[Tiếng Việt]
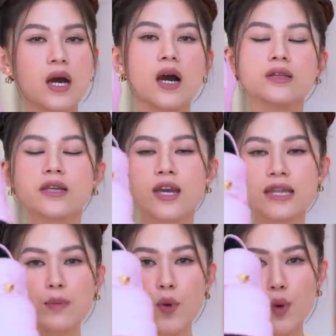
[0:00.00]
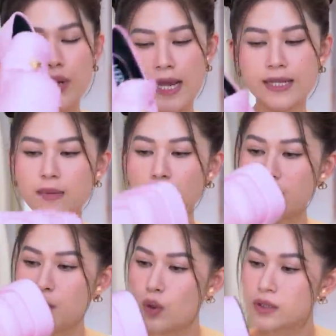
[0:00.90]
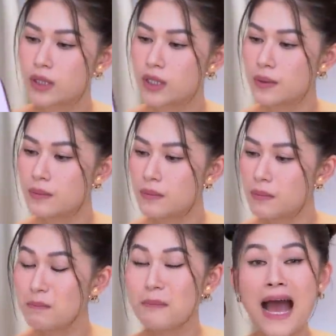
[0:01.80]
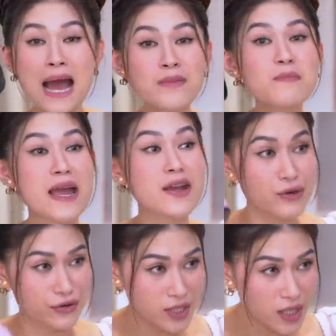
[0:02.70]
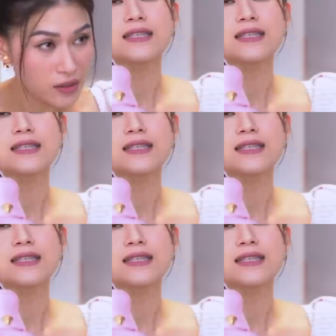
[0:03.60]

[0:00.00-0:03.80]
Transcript: Đó, thì khi Tâm mua đôi này Tâm lại mua tới 37,5 lần.